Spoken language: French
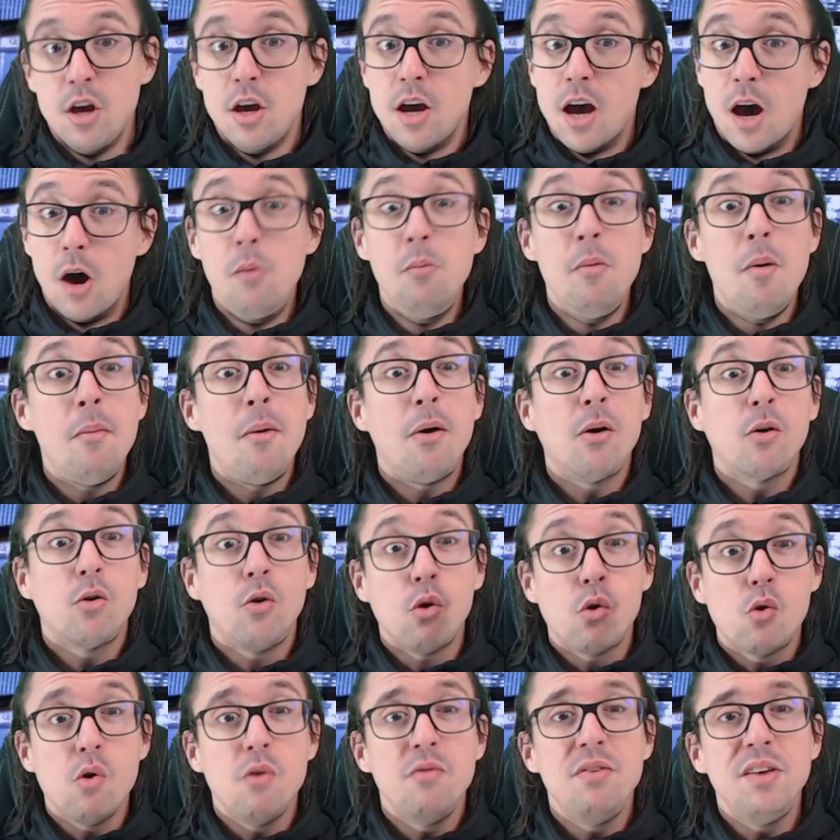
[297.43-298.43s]
Au moment que le
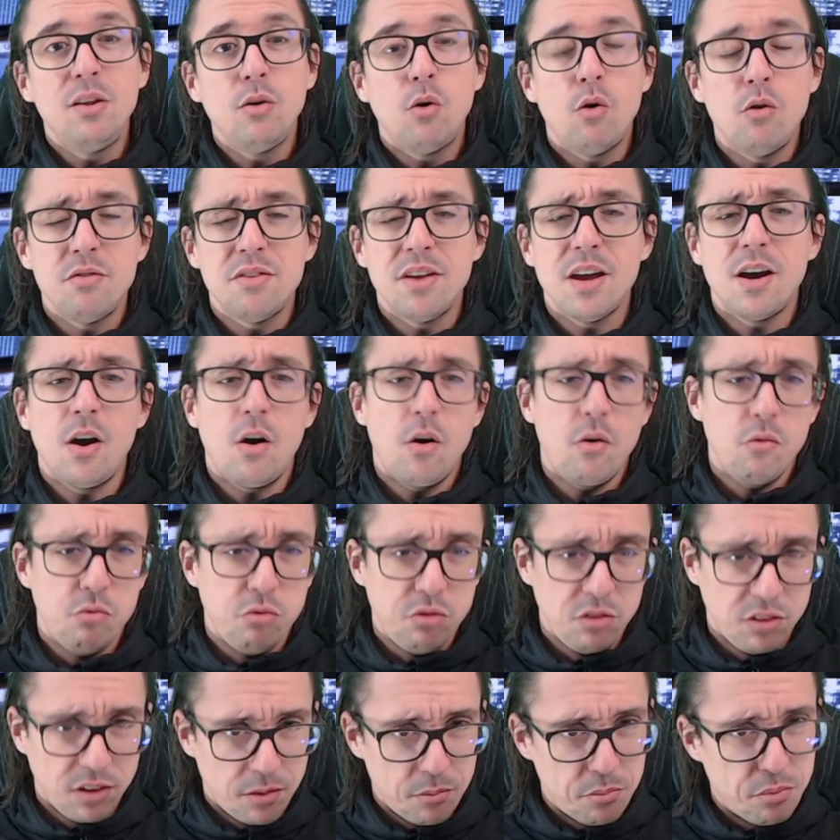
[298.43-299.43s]
Covid revient, on
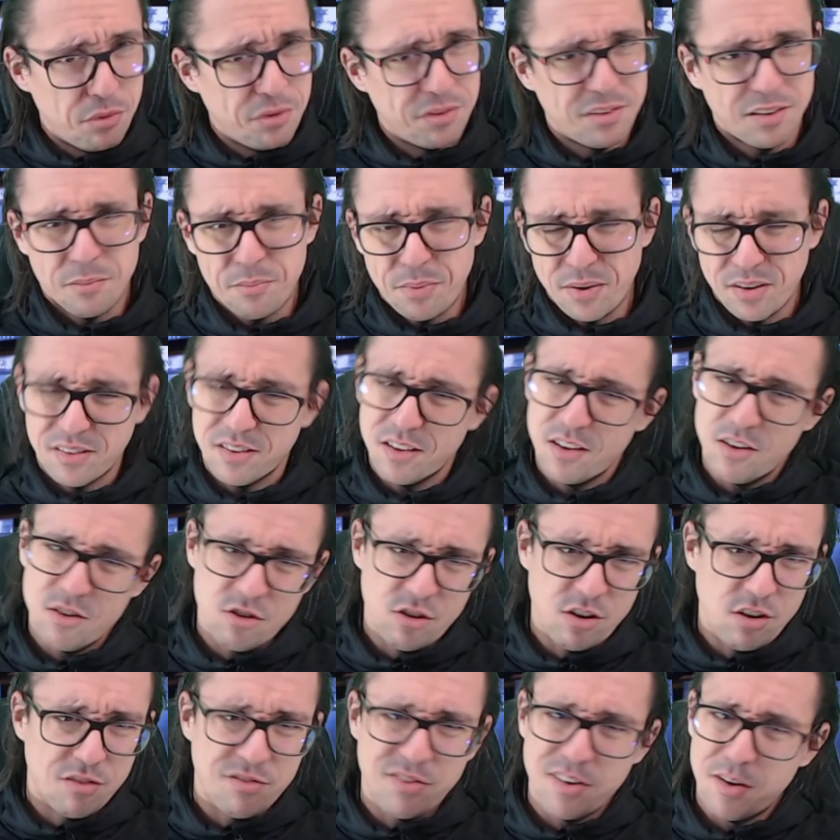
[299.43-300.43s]
vous impose un
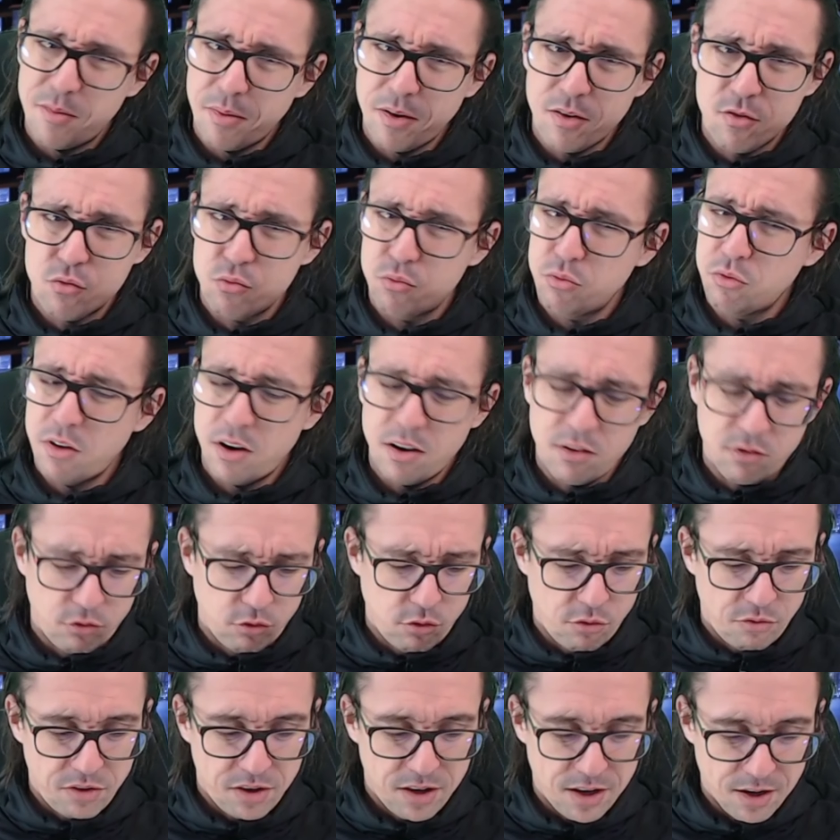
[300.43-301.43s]
passager. Enfin bref, je vous laisse
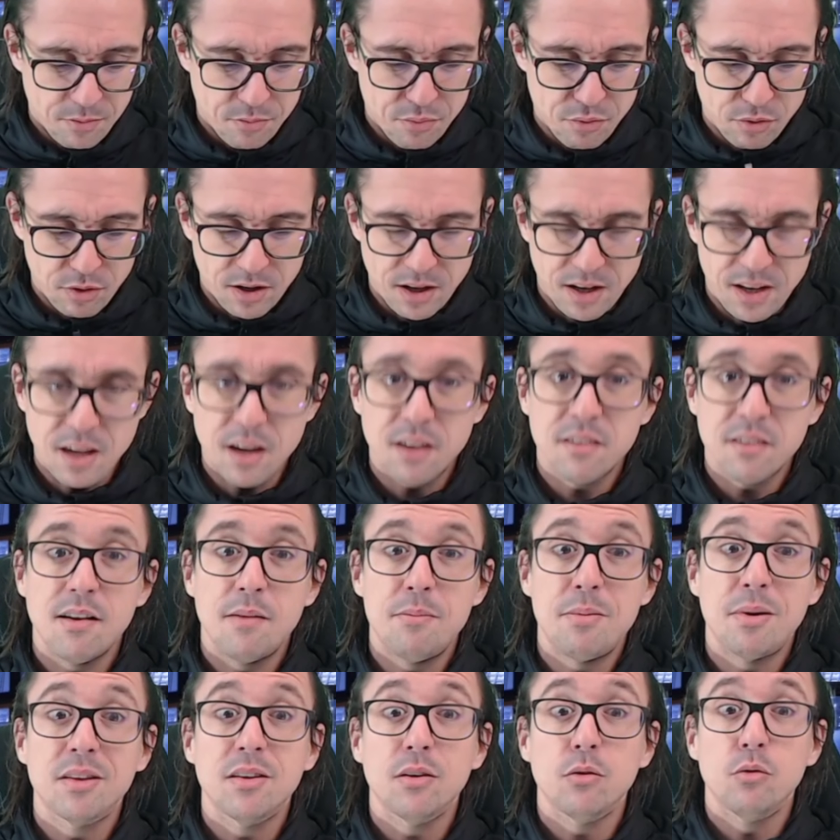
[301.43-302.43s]
deviner un peu le délire.
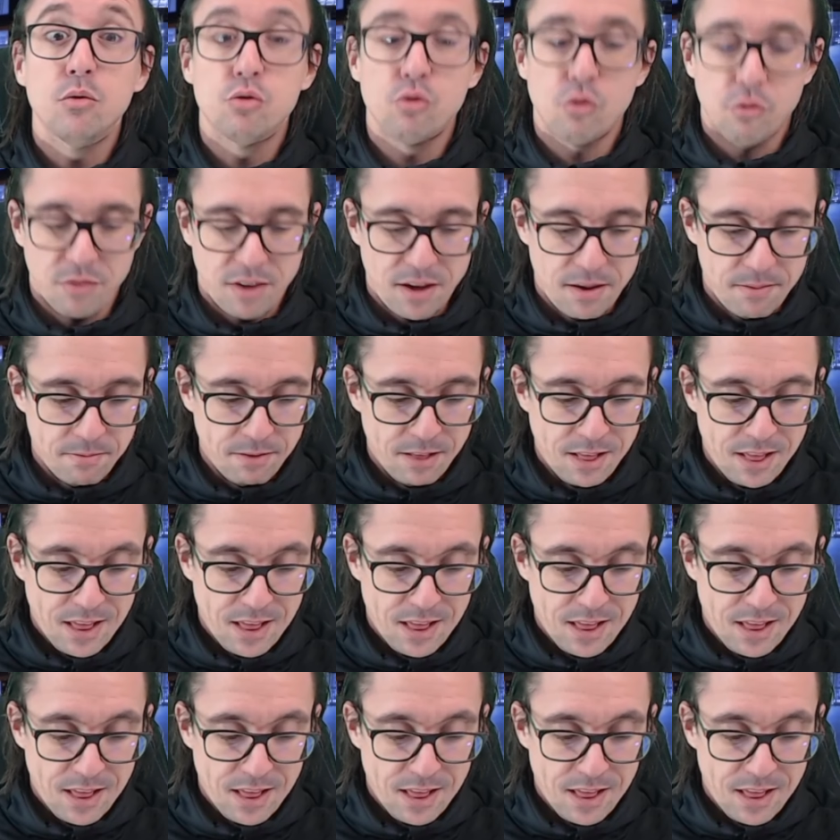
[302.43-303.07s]
partir de janvier.